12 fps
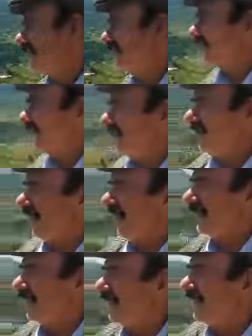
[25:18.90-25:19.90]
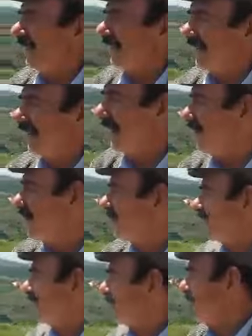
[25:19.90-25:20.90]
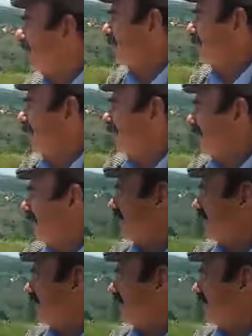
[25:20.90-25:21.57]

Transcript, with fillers: çeşitli milletler geldiler, geçtiler